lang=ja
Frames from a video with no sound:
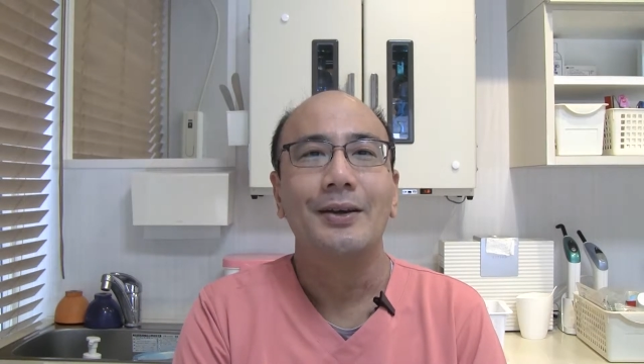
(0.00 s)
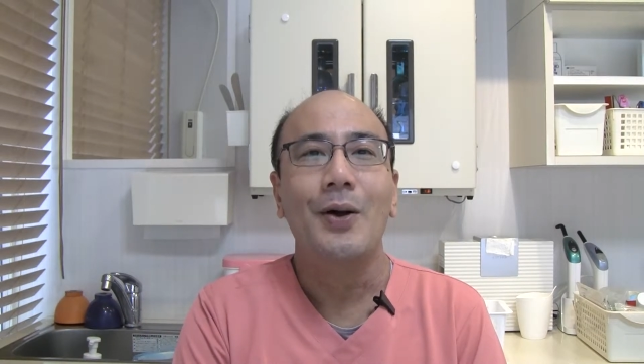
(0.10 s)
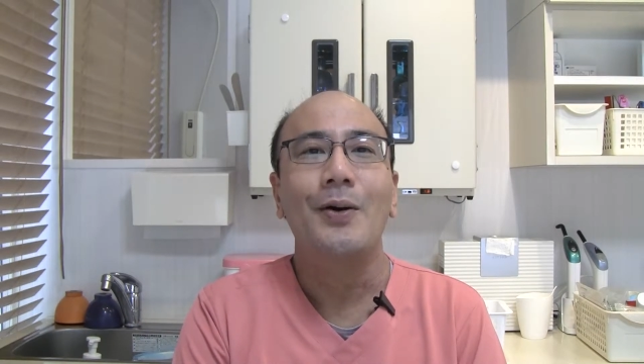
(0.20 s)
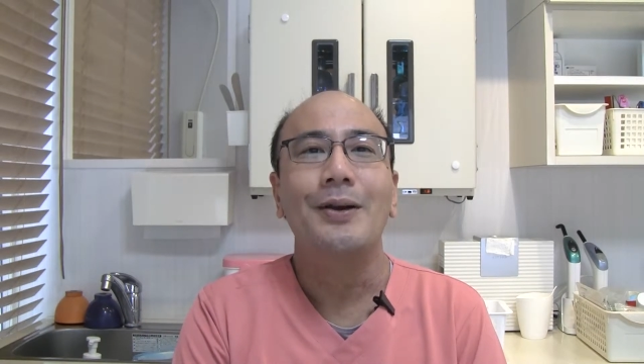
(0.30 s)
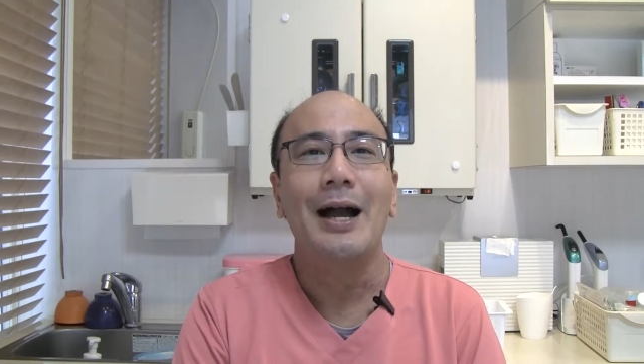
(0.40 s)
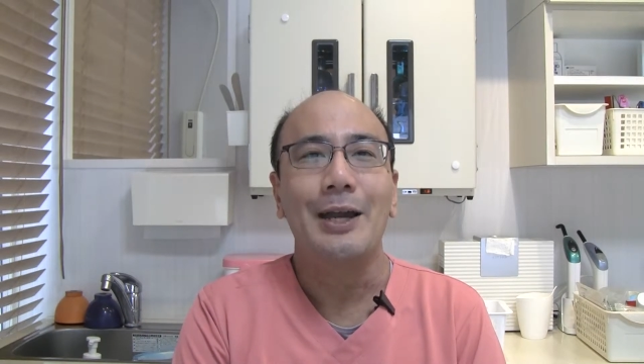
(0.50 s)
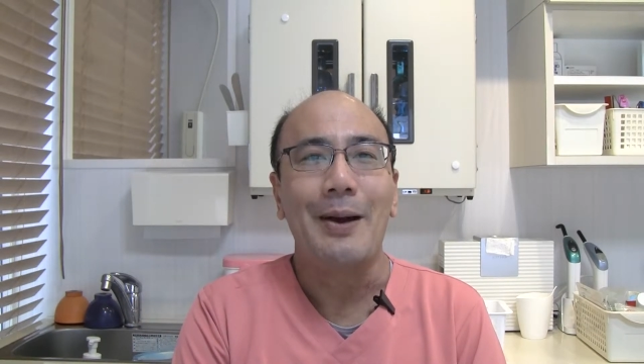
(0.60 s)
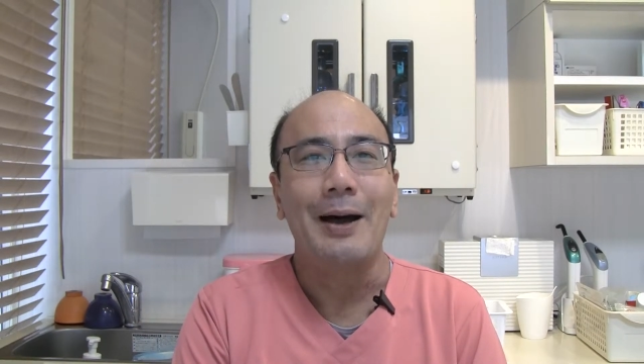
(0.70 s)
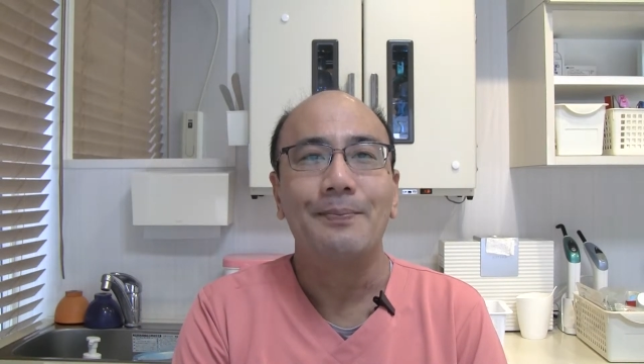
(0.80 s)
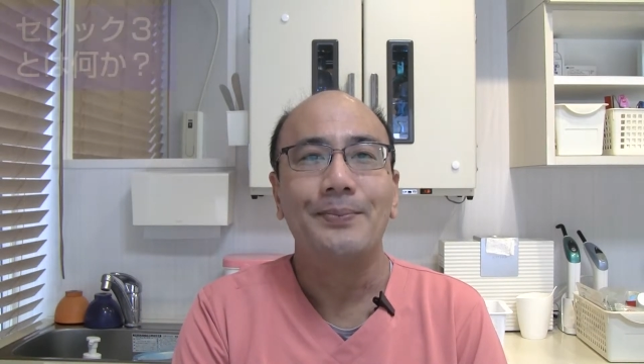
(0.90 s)
今回
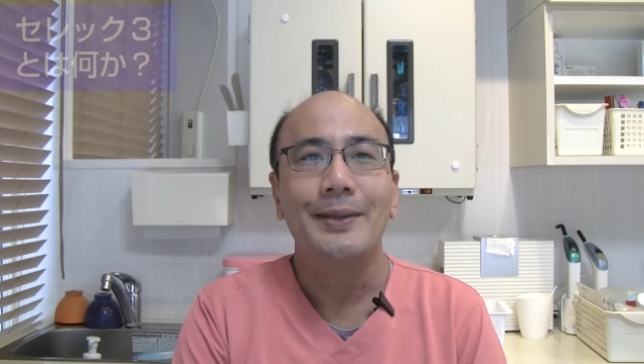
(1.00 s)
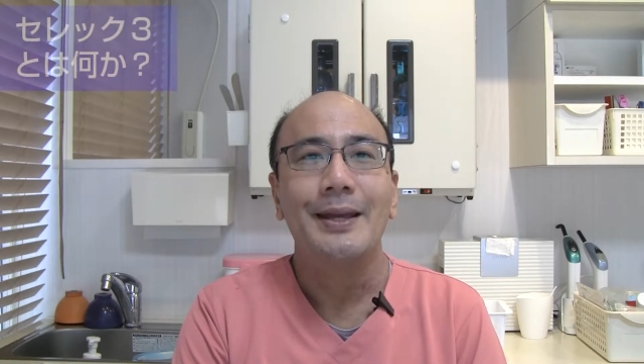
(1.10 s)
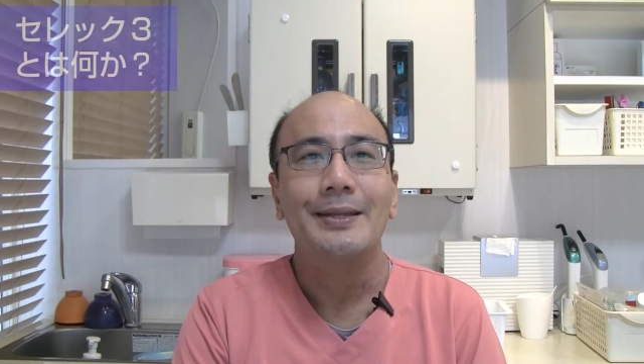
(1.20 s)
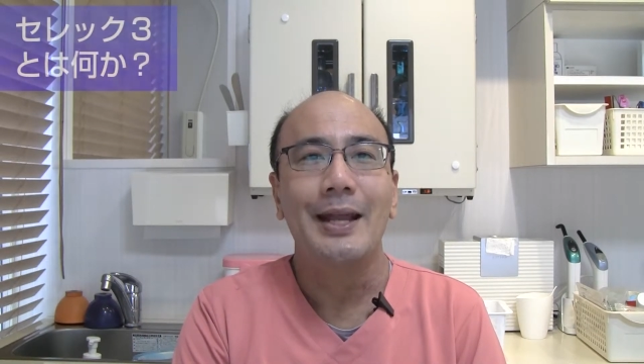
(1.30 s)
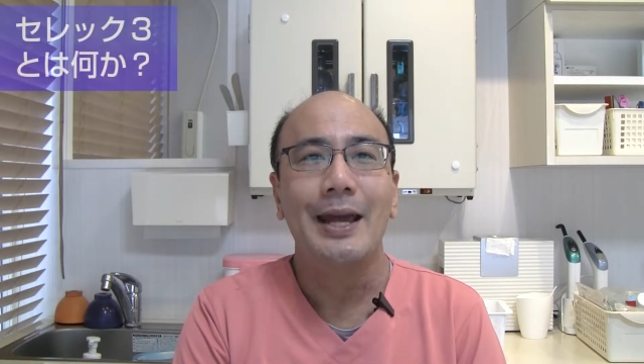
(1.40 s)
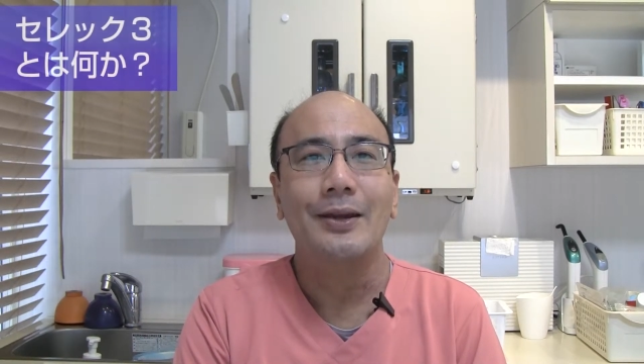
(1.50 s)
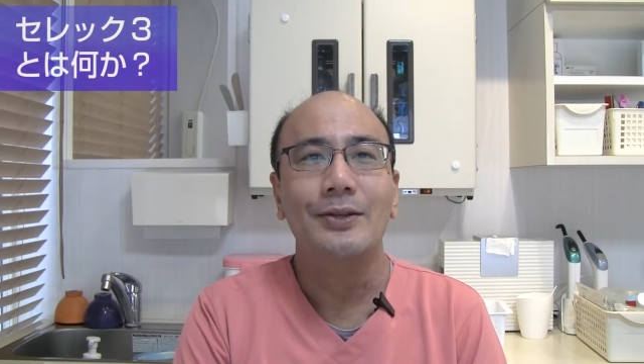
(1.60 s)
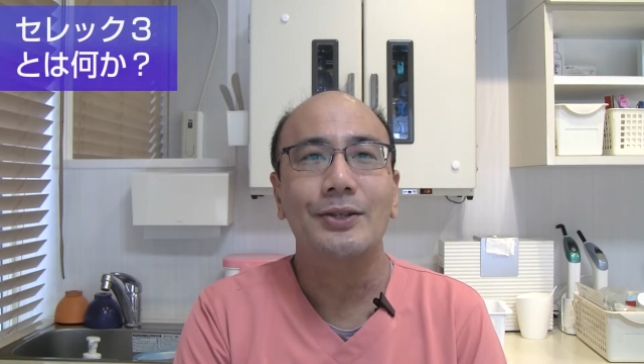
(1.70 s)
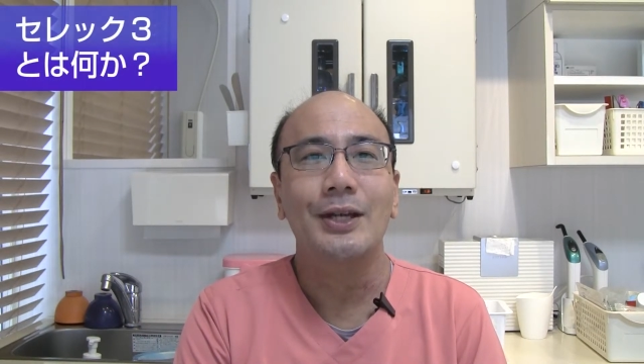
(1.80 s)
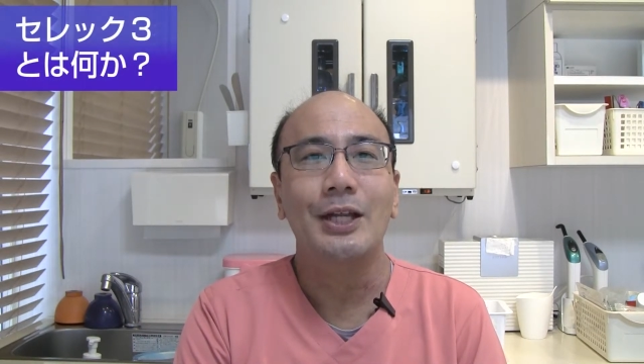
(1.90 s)
は
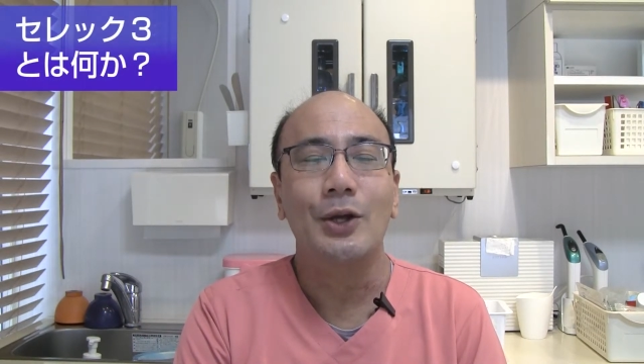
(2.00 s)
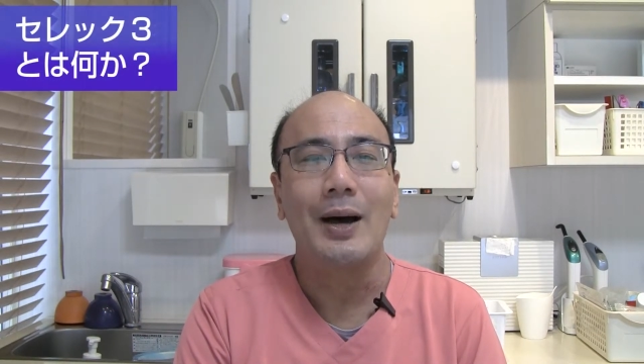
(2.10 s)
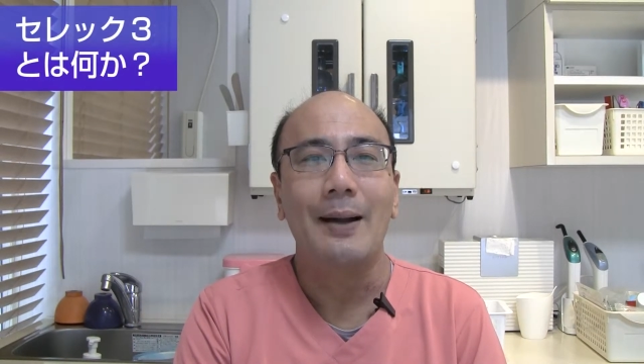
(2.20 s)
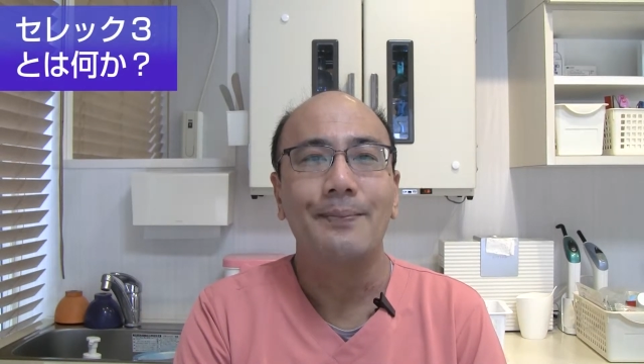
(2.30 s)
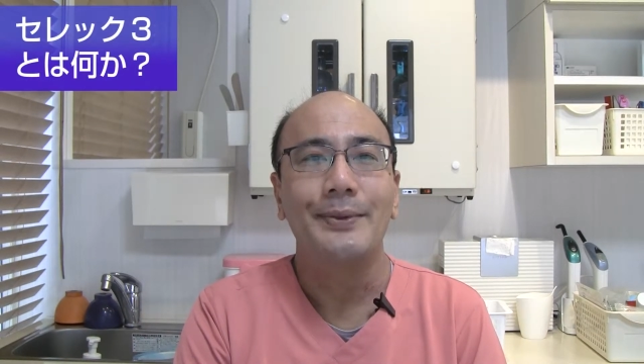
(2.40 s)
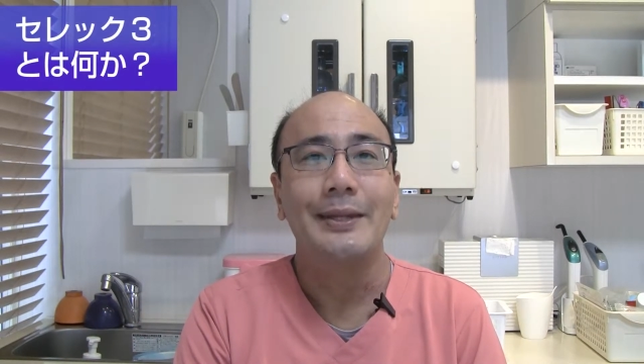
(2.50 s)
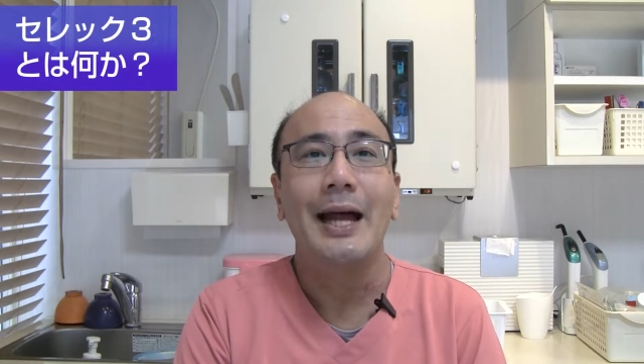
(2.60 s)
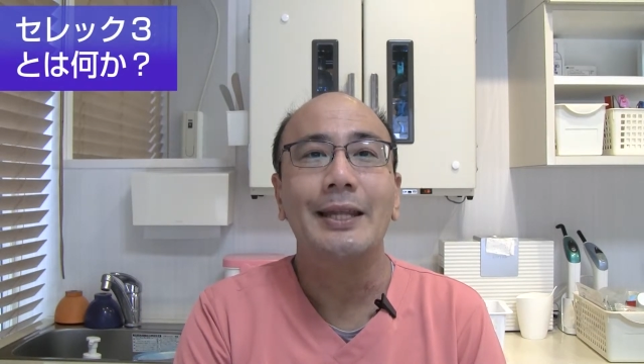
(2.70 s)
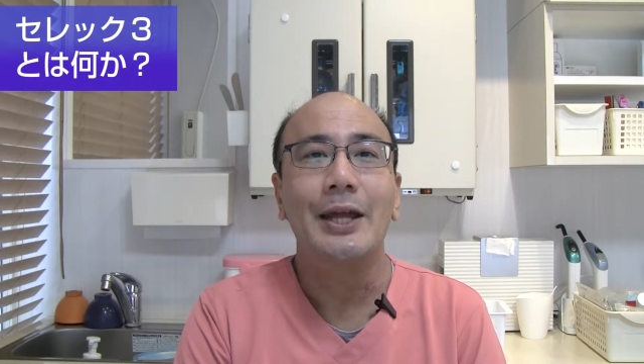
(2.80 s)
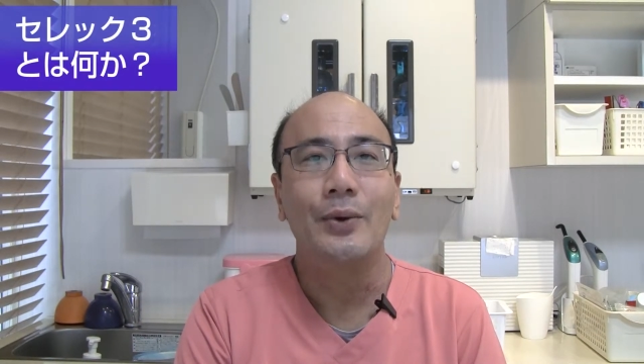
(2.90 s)
セレックスリートは
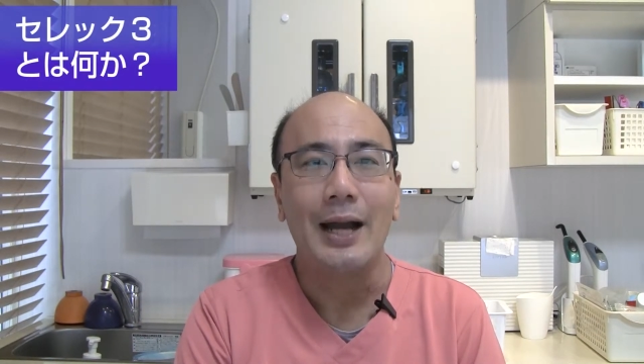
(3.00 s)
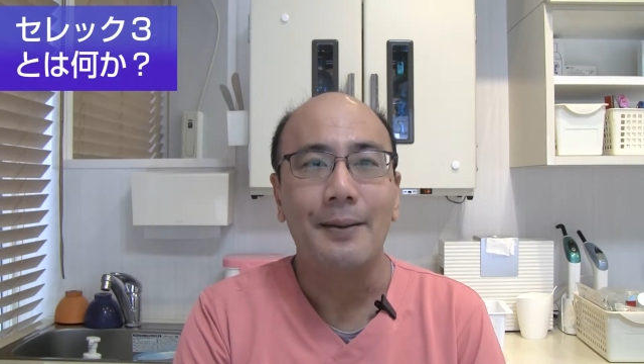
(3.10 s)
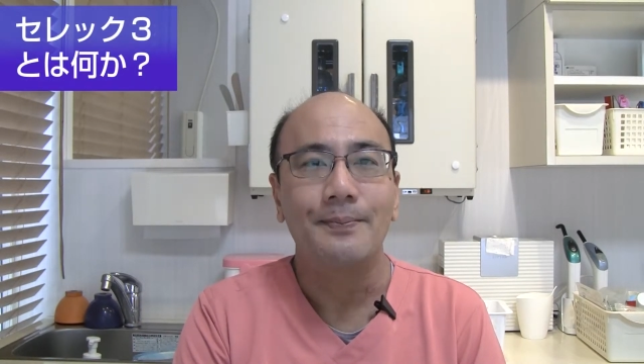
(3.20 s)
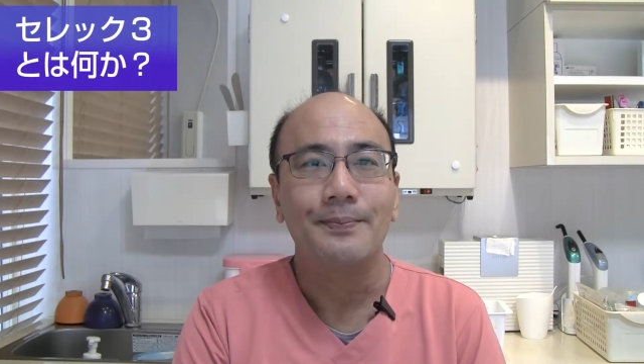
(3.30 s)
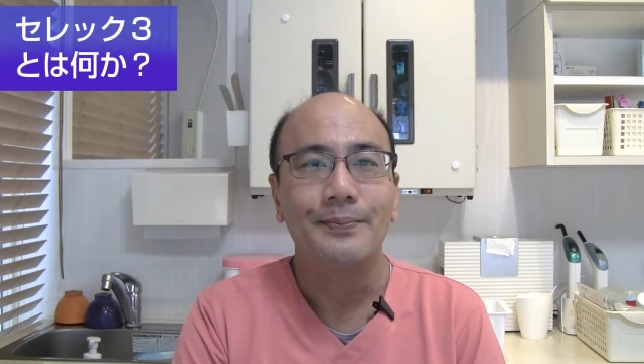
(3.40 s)
何なのか